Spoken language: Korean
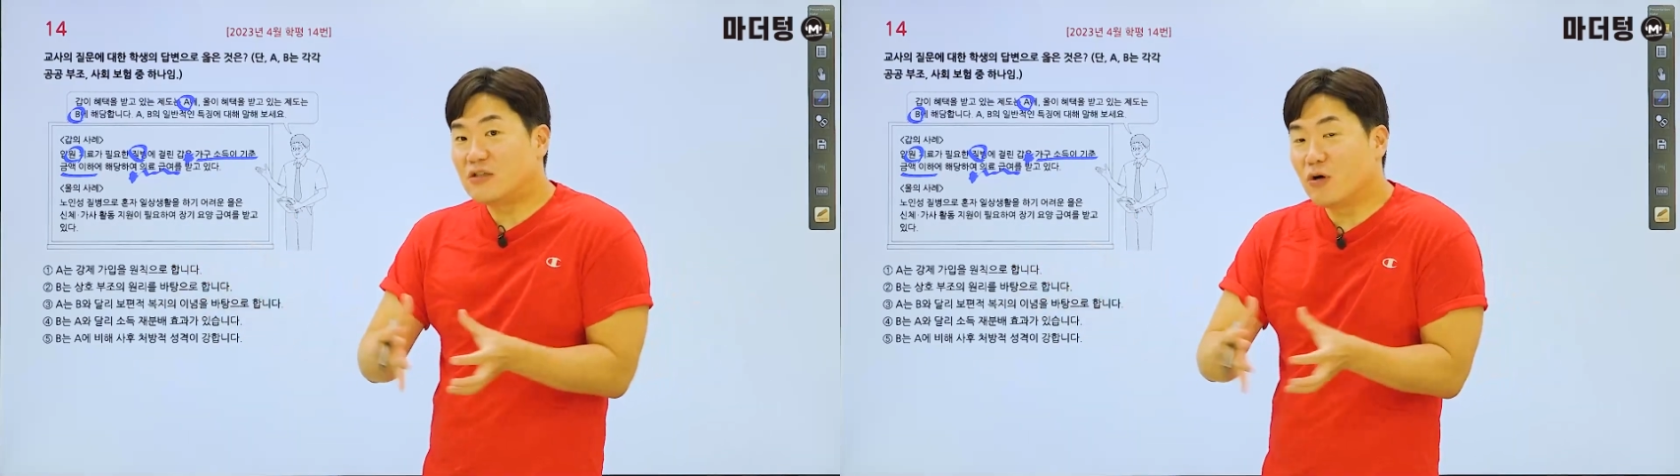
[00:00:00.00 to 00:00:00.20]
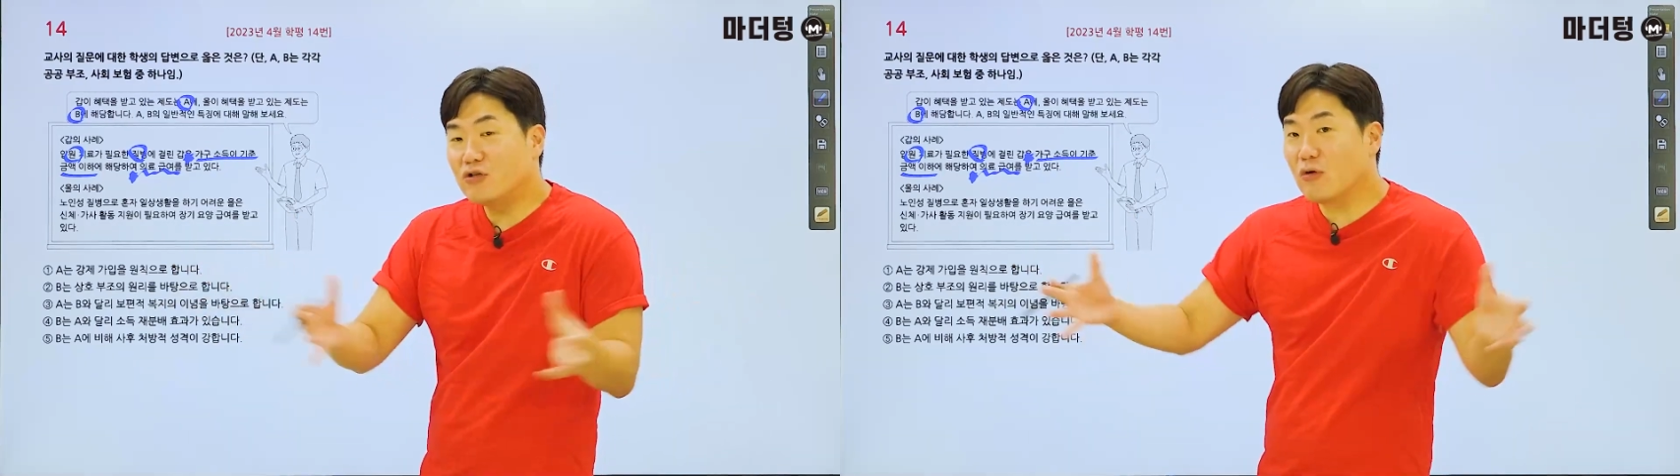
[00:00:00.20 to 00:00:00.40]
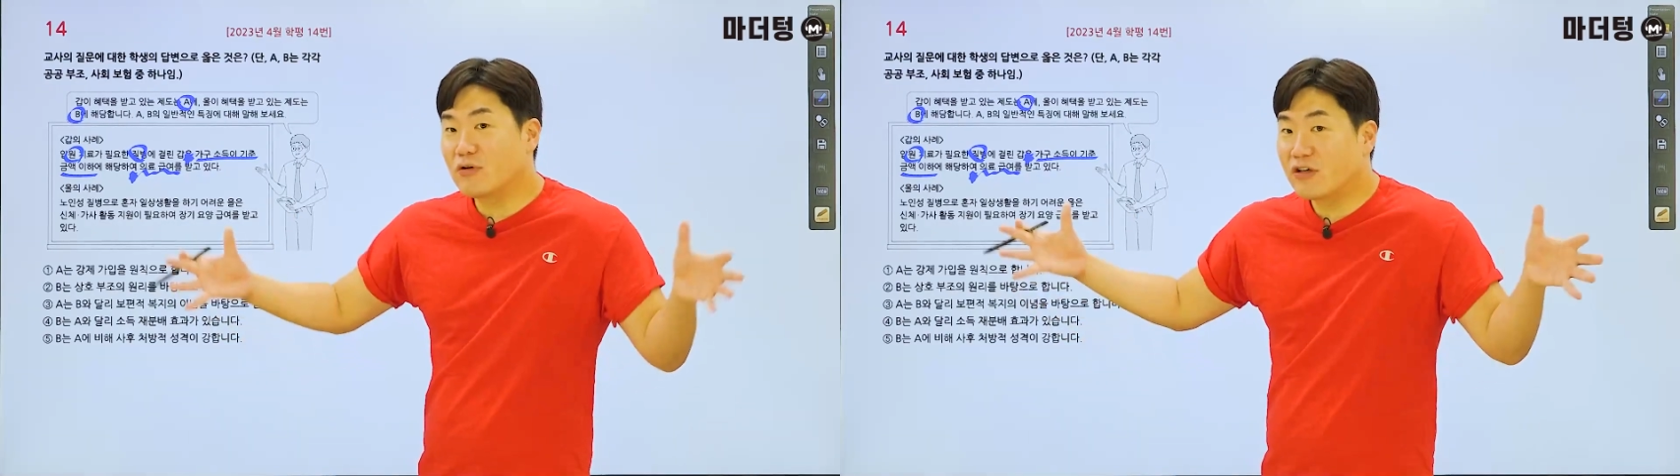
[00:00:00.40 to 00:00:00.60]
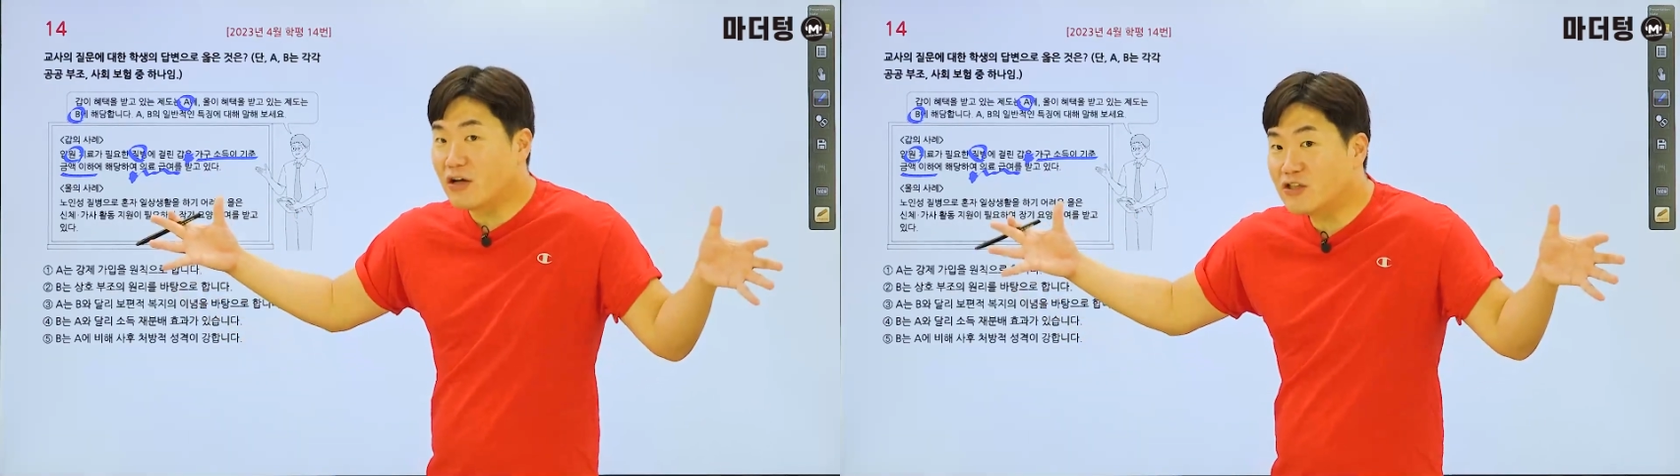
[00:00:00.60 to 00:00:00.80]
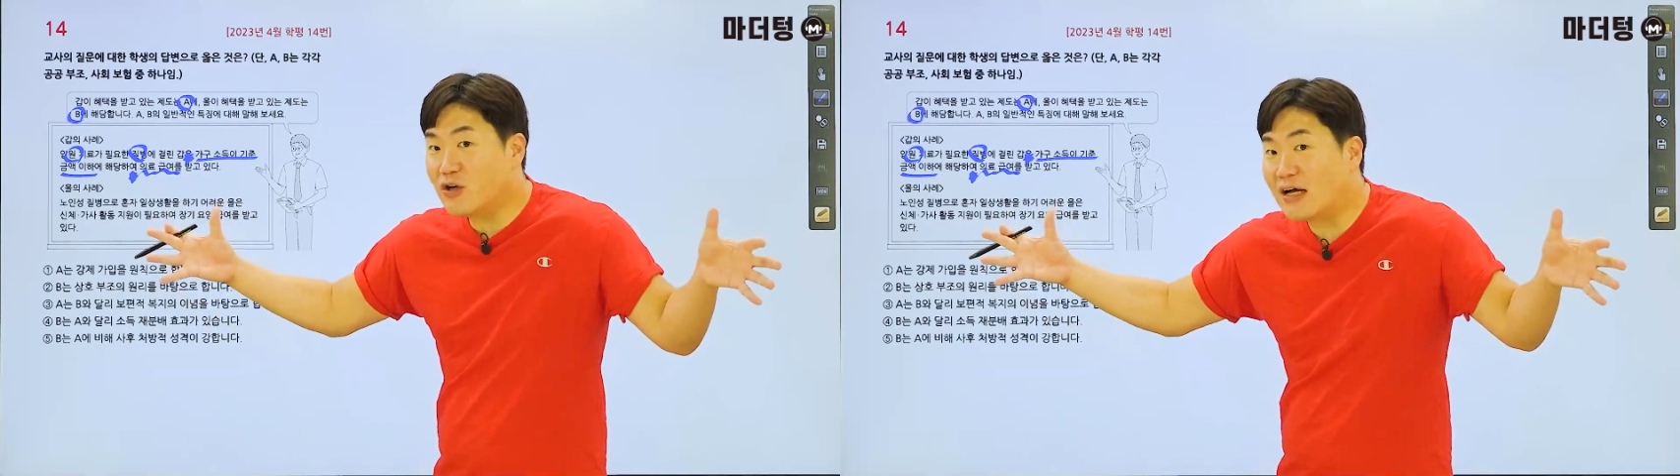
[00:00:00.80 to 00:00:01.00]
지원 여부를
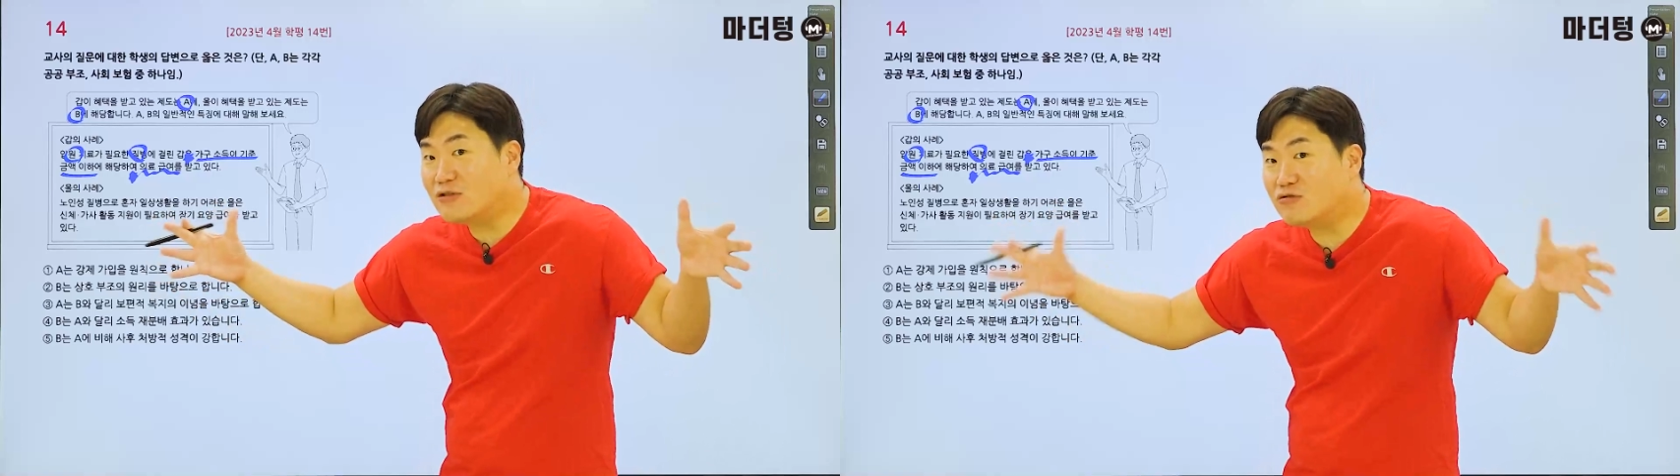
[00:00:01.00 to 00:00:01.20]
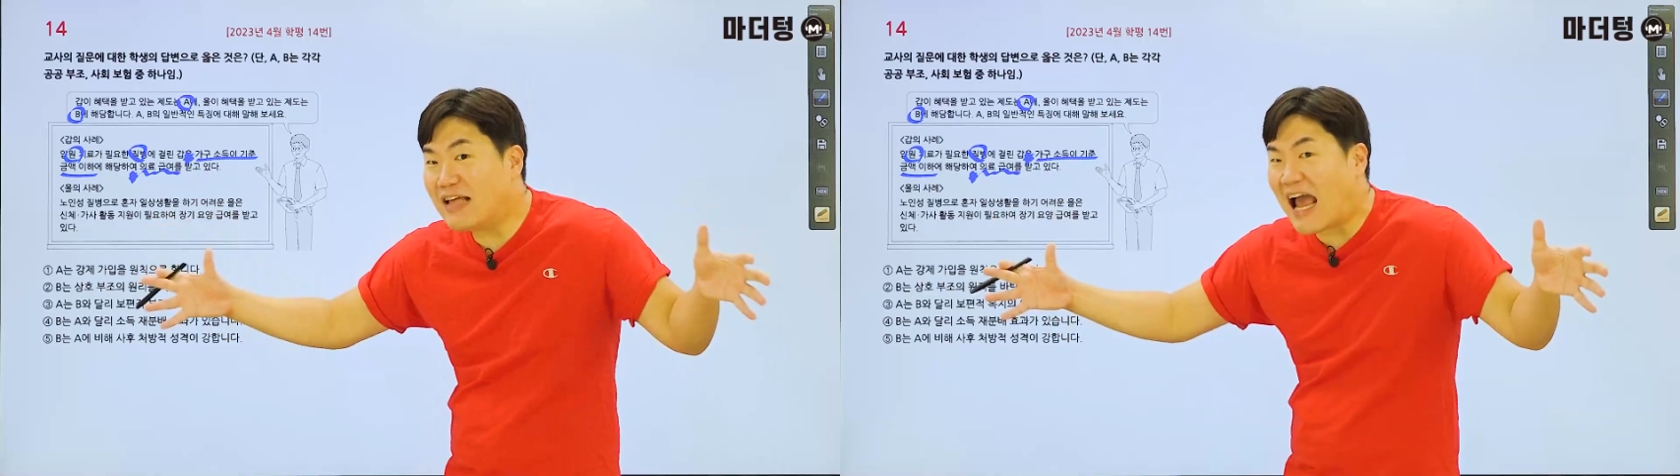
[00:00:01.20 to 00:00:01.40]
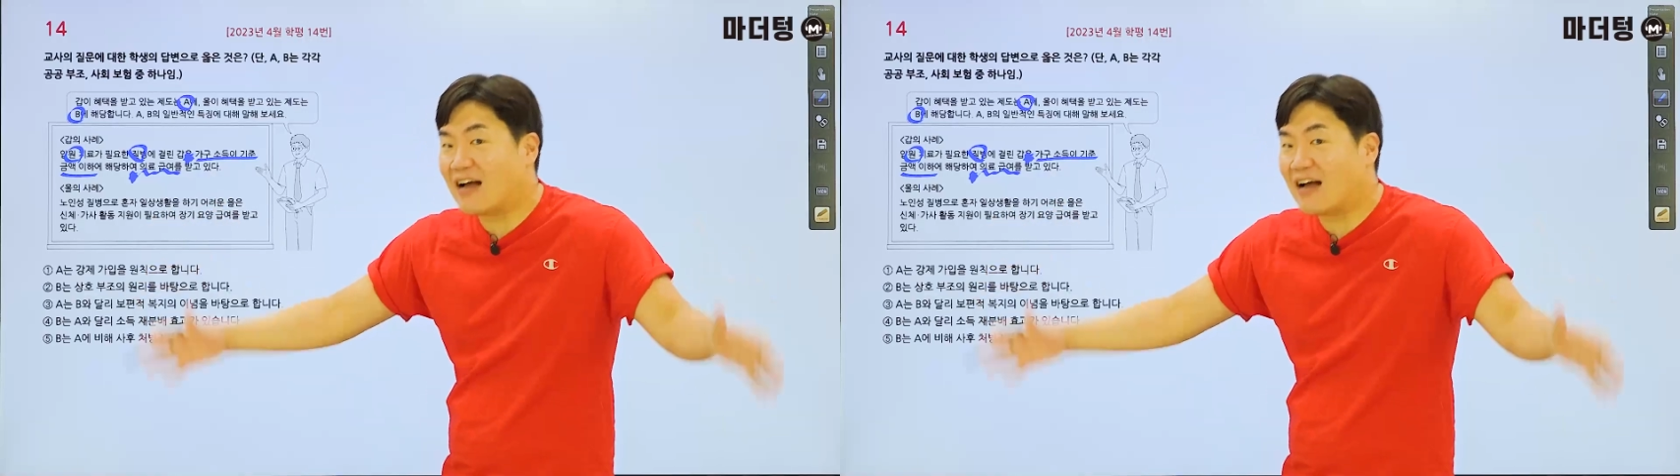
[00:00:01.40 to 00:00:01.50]
결정하는구나